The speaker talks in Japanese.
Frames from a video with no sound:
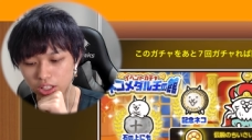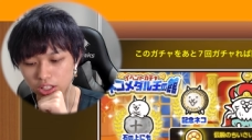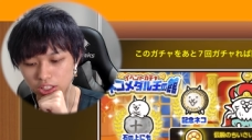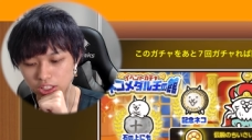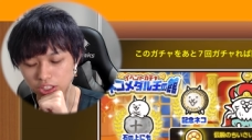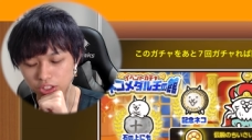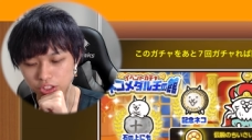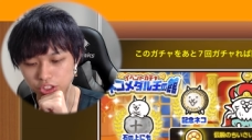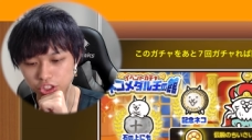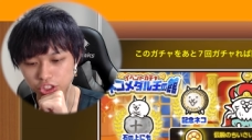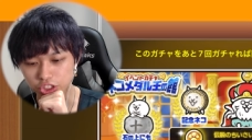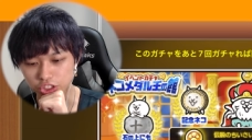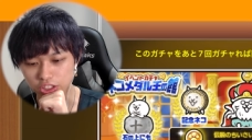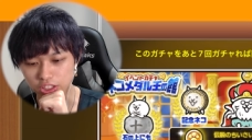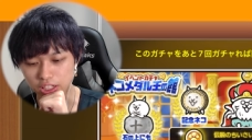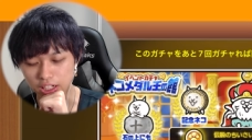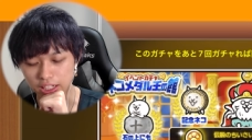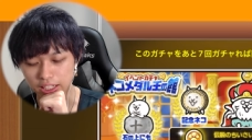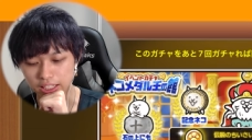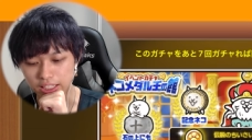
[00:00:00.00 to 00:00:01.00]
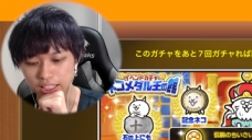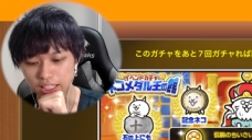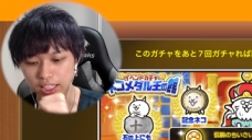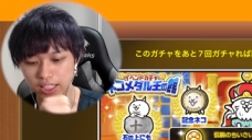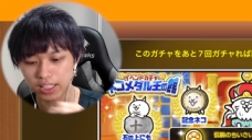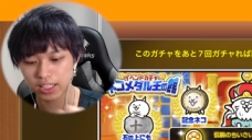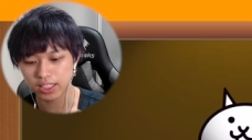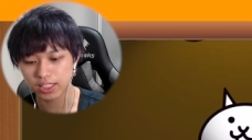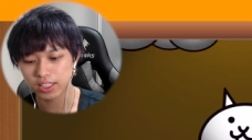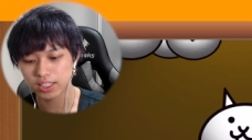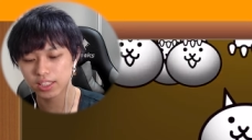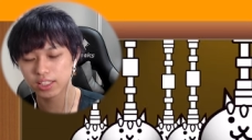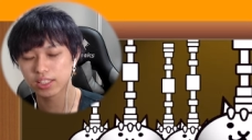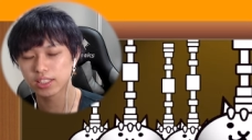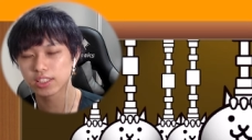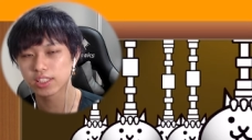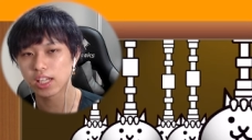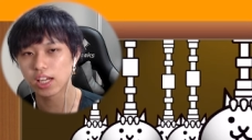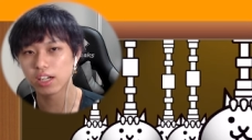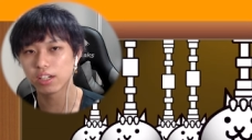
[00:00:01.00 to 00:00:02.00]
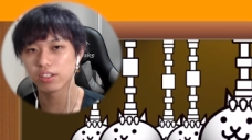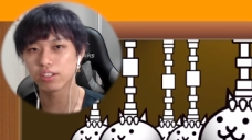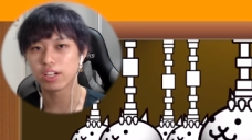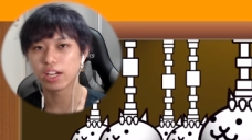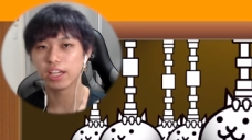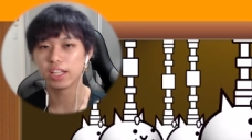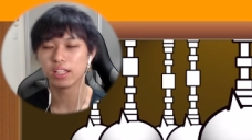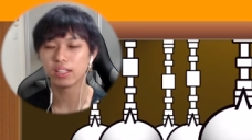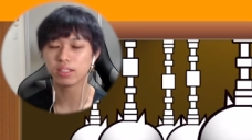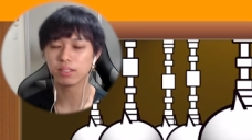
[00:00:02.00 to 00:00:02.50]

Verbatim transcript: あじゃあこれ1 0け3ぐらい。